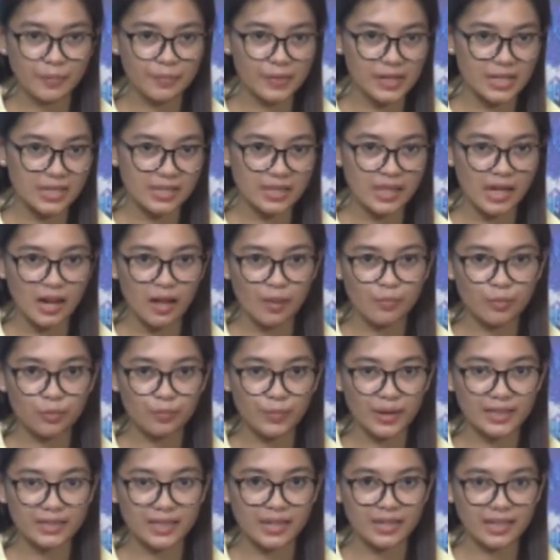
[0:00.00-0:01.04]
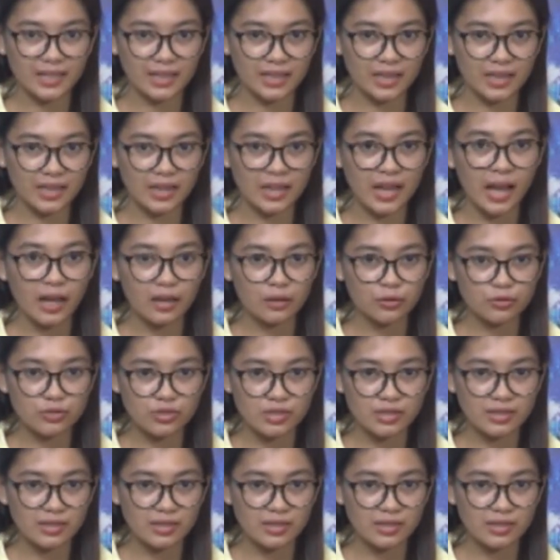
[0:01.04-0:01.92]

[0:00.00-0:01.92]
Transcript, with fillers: pemerintah Kabupaten Kediri harus